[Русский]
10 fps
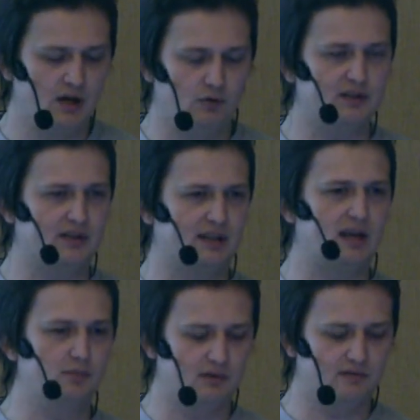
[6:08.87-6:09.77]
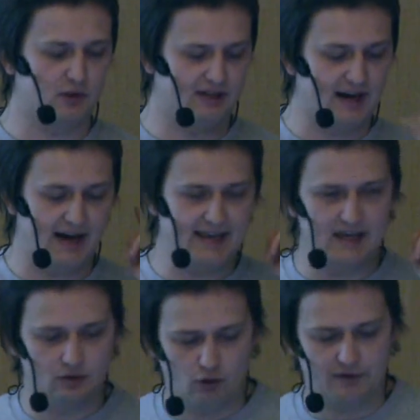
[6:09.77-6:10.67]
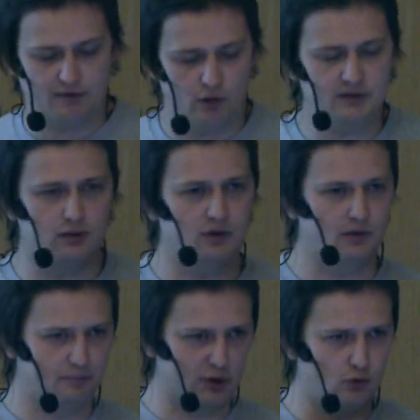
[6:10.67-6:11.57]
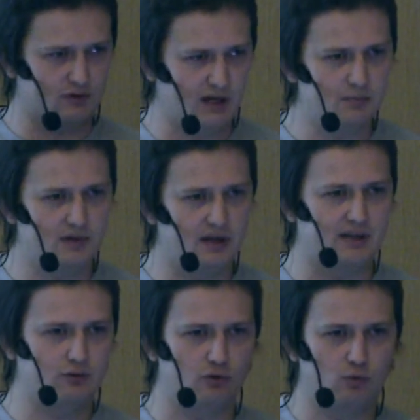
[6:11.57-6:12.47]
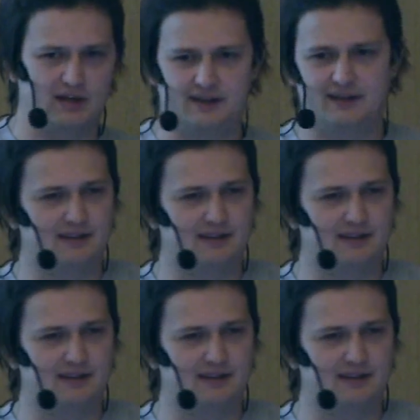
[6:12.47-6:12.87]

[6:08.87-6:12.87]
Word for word: Вот это таким, вот, да. И новый фронт, который пришел к нам и которому как,